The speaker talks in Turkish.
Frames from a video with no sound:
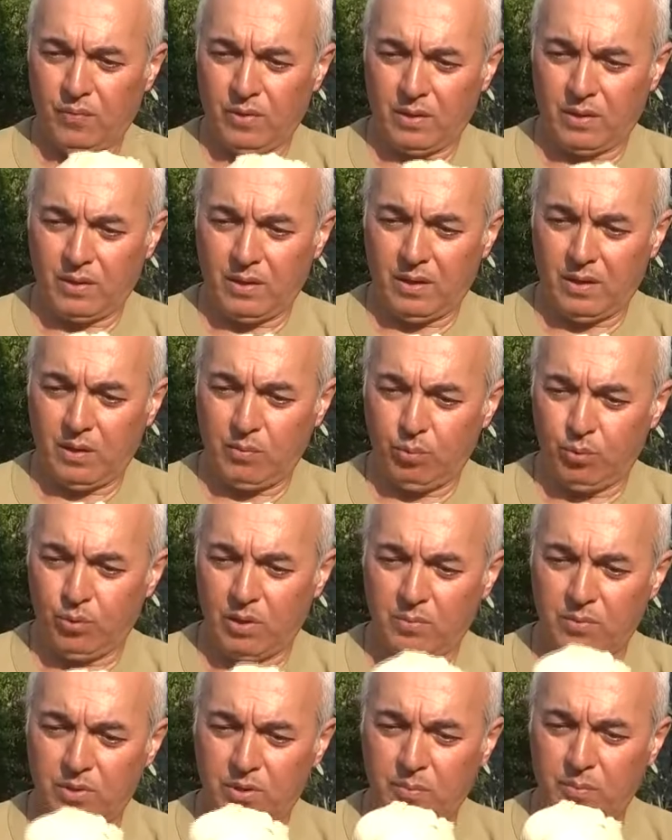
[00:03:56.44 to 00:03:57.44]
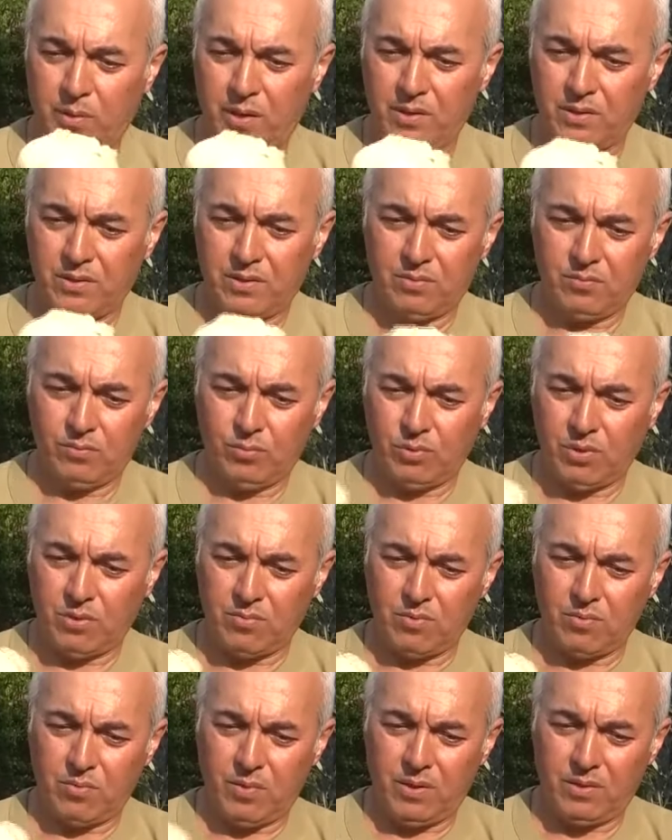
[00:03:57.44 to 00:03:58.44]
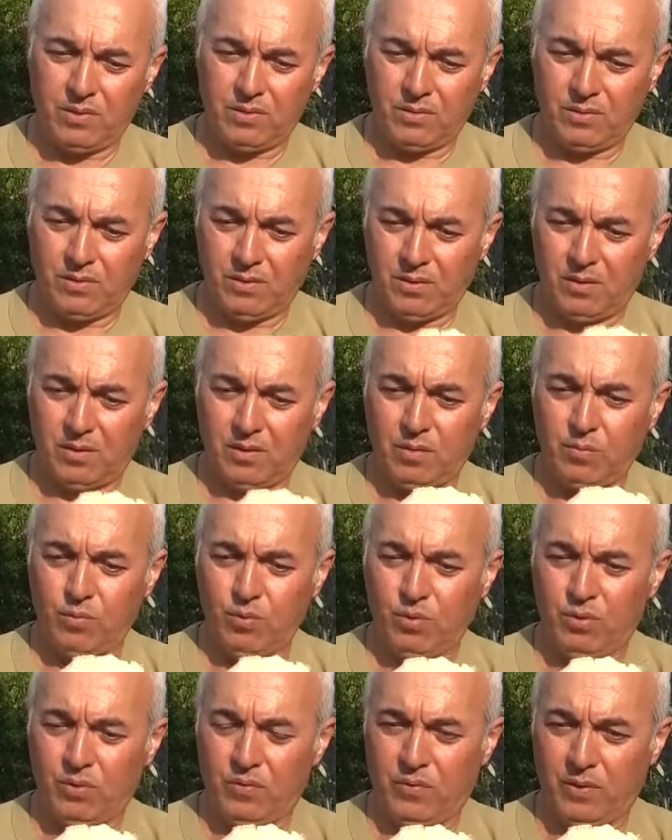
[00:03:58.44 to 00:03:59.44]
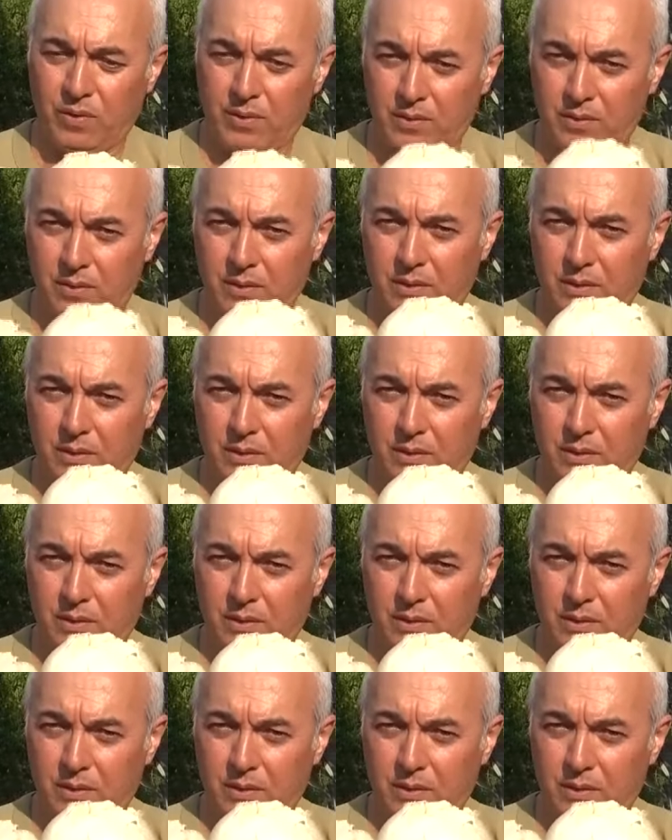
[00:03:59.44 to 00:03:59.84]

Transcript: farkı yani bu da bir baş, bu da bir baş. Aradaki büyüklük farkını